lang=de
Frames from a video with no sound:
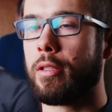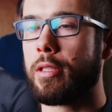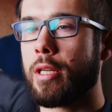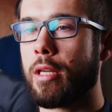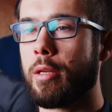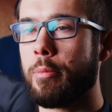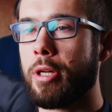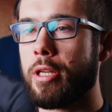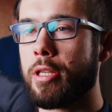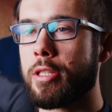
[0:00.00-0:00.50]
Ich
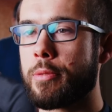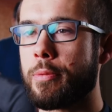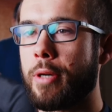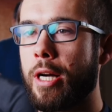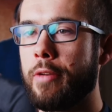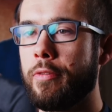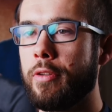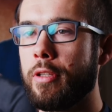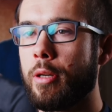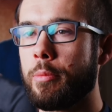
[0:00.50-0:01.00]
hatte meine
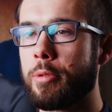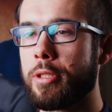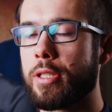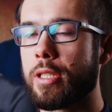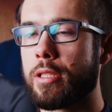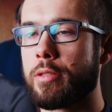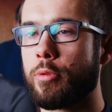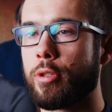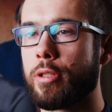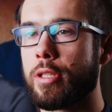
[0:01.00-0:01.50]
Zweifel, ob ich
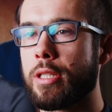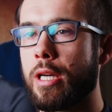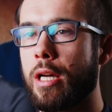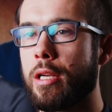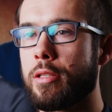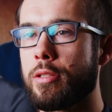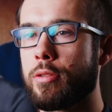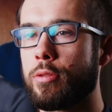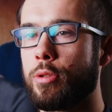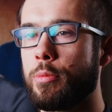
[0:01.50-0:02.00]
das wirklich
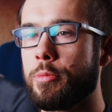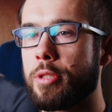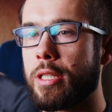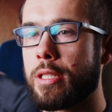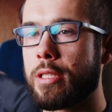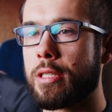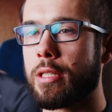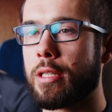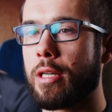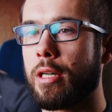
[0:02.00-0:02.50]
alles so
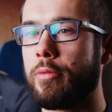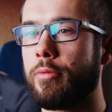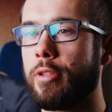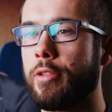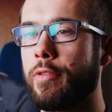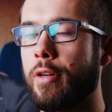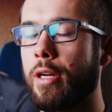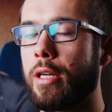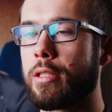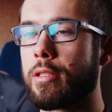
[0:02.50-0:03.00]
umsetzen kann, wie
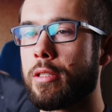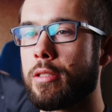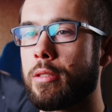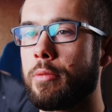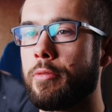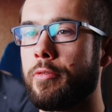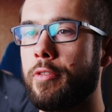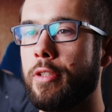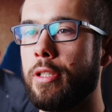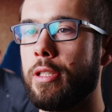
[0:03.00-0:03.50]
Falk das
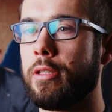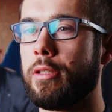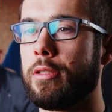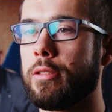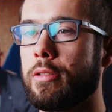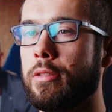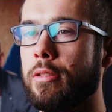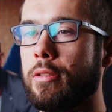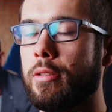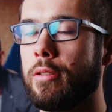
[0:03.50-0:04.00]

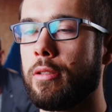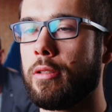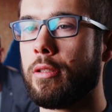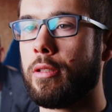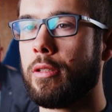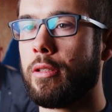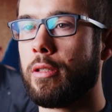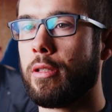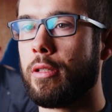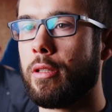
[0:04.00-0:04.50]
empfiehlt.
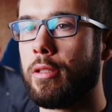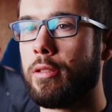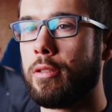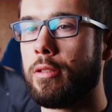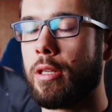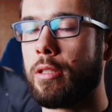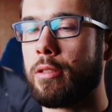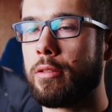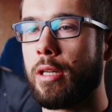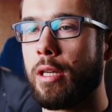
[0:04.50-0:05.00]
Ja,
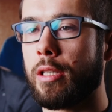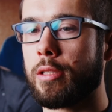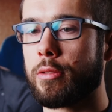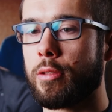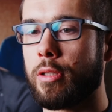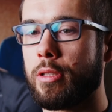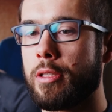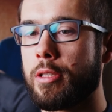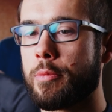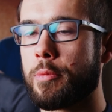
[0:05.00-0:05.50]

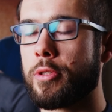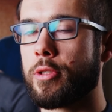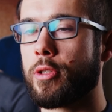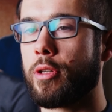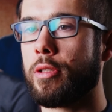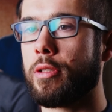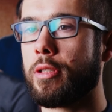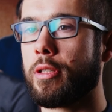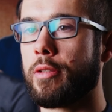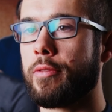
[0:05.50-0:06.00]
also
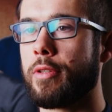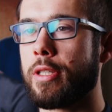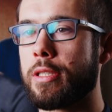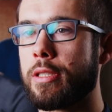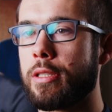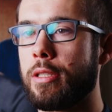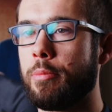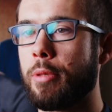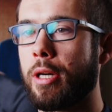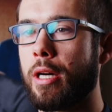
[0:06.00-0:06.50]
insbesondere was
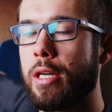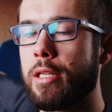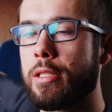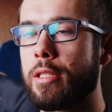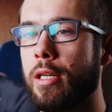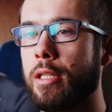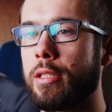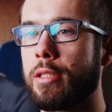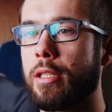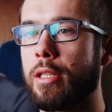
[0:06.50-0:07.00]
die
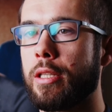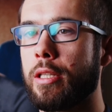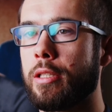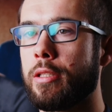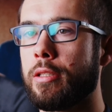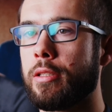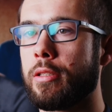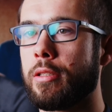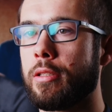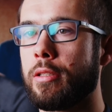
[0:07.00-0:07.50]
Preise
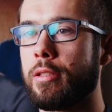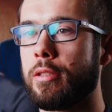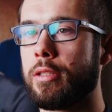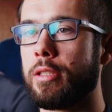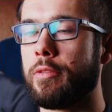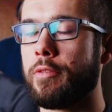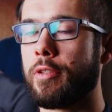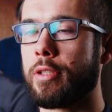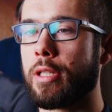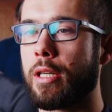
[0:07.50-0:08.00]
angeht, äh,
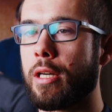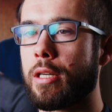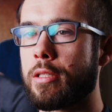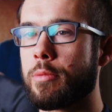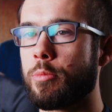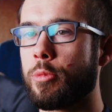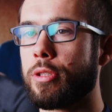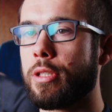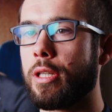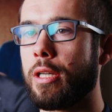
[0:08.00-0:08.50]
die
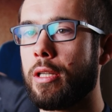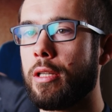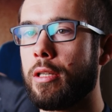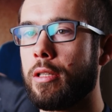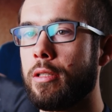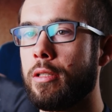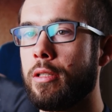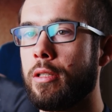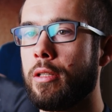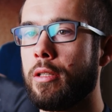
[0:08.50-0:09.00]

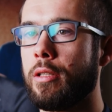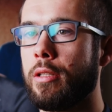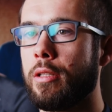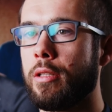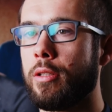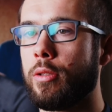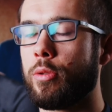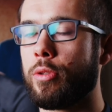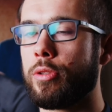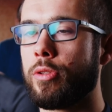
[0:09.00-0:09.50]
Vertragsmodelle
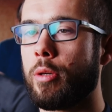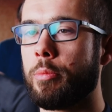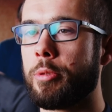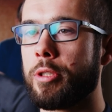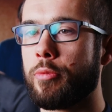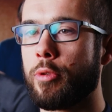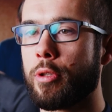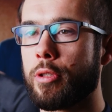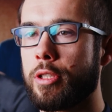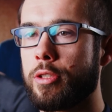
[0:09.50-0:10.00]
und ob
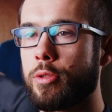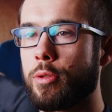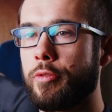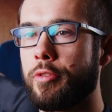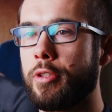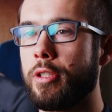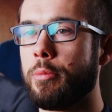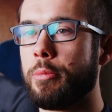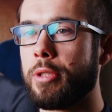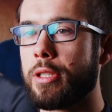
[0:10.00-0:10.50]
ich wirklich so
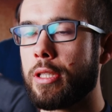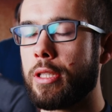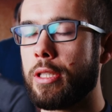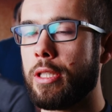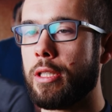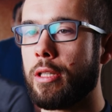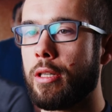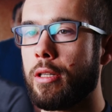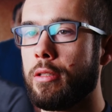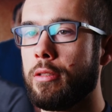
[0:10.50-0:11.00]
viele
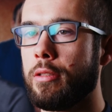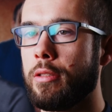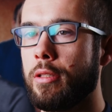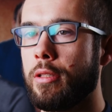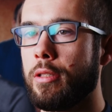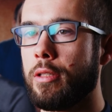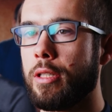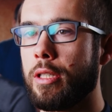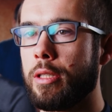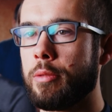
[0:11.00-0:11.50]
Mitglieder äh,
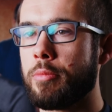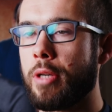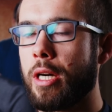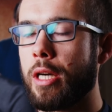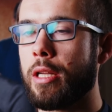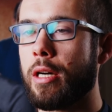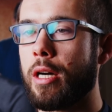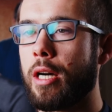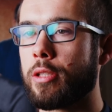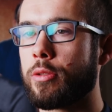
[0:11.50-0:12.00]
in
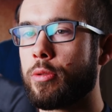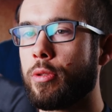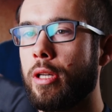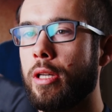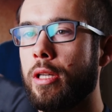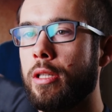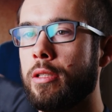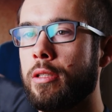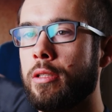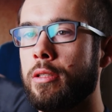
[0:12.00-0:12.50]
meiner
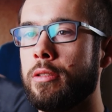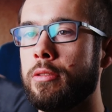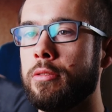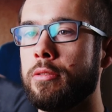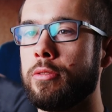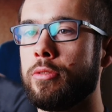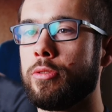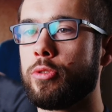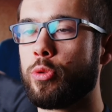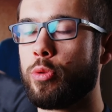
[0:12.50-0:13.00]

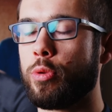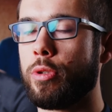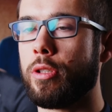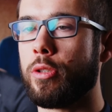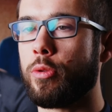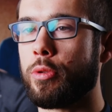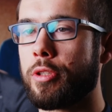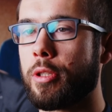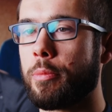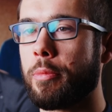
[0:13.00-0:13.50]
aktuellen Schule
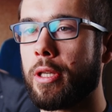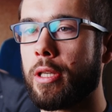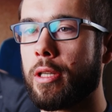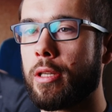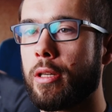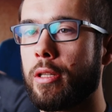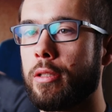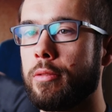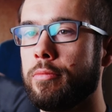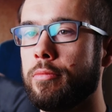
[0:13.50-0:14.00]
unterbringen
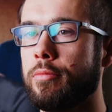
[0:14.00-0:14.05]
kann.